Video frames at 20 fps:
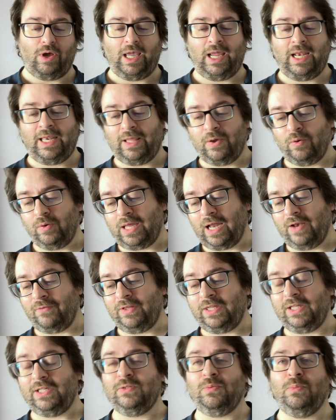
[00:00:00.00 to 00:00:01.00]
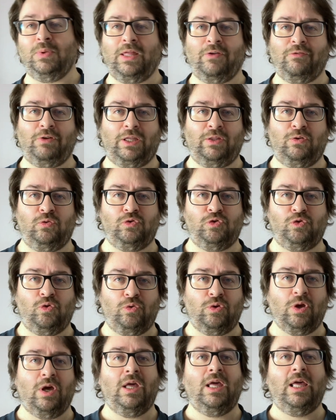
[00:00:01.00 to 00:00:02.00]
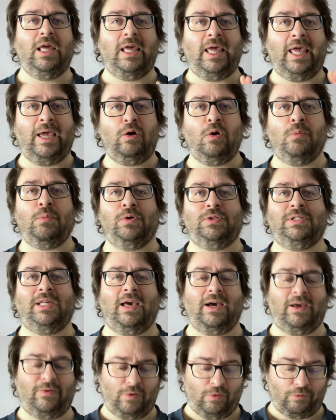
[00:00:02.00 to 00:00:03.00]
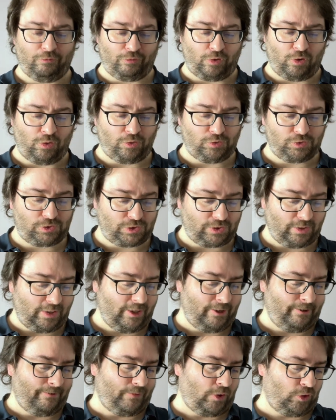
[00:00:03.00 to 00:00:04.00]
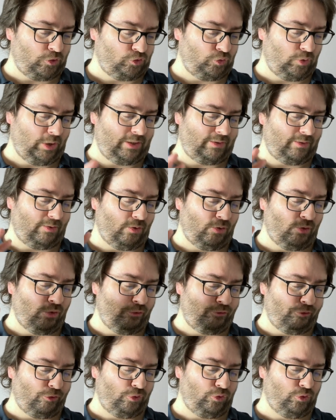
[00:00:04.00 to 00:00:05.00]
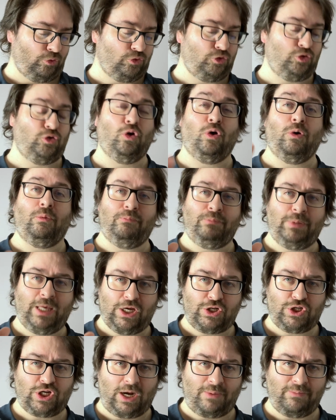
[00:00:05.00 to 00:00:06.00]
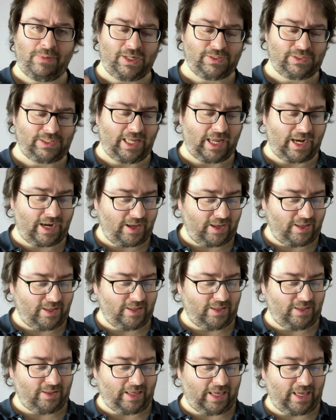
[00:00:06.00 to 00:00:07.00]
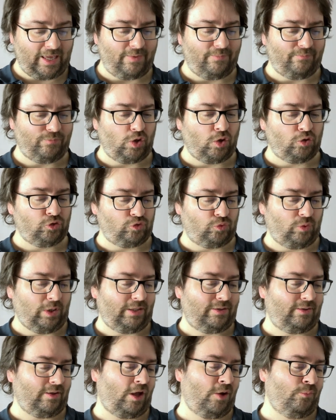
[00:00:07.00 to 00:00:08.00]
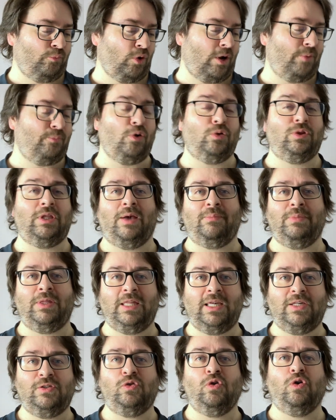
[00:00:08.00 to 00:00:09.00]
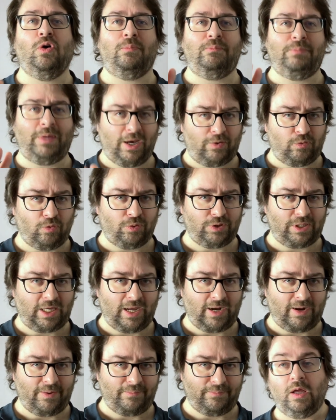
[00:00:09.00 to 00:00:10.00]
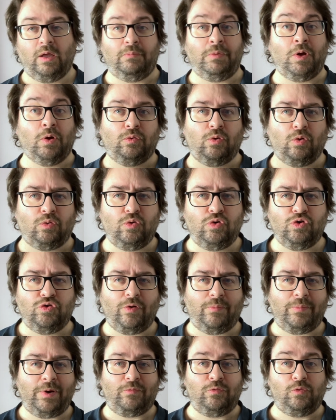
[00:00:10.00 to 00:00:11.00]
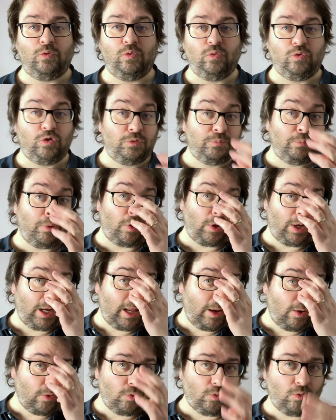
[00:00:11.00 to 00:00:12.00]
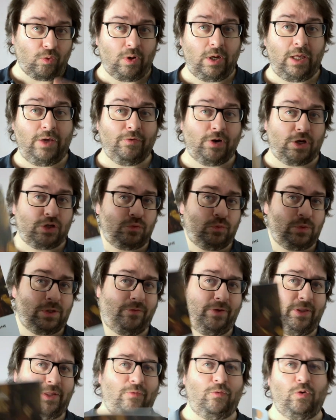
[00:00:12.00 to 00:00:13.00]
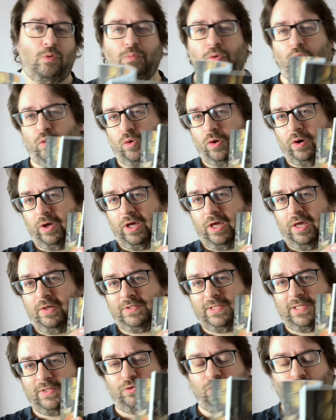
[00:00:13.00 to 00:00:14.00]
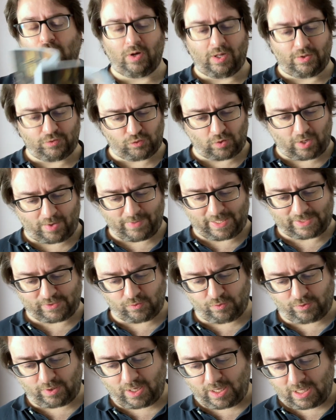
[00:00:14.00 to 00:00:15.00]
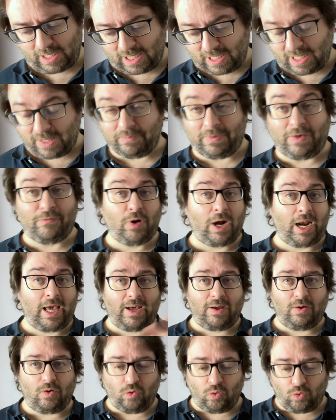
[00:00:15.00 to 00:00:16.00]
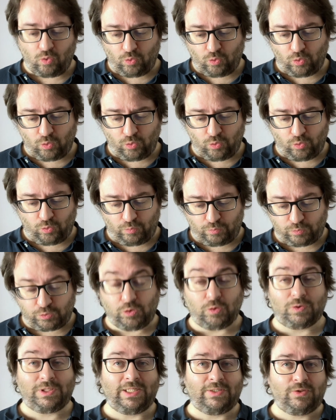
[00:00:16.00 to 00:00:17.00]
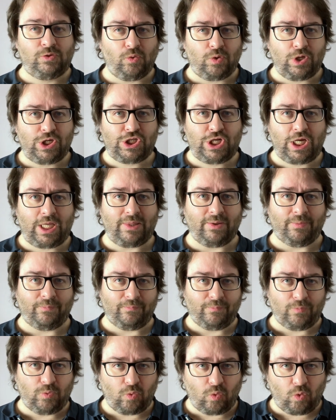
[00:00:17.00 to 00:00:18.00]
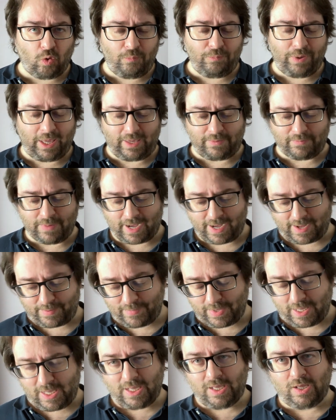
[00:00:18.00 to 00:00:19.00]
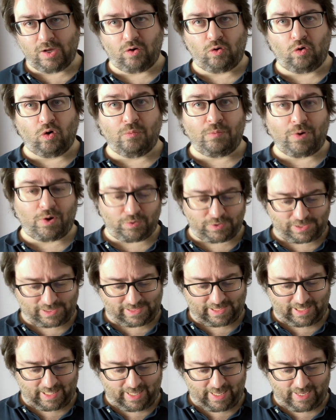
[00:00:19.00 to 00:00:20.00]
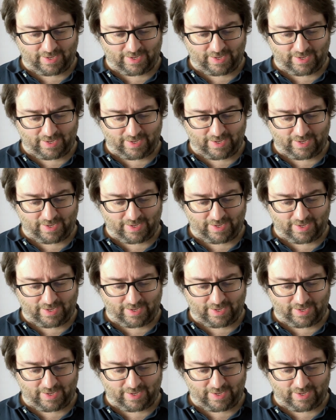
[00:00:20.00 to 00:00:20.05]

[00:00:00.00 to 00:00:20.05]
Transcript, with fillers: et le néo-calvinisme en Afrique du Sud, et commencer à arriver en France. Ensuite, le focus sur Pierre-Charles Marcel, et ensuite, un point pour terminer sur Pierre Courtial. Bien entendu, je ne vais pas vous spoiler le, livre, hein, je vous invite à vous le procurer, c'est sur, Amazon. Mais voilà, sur ses origines aux Pays-Bas, comment c'est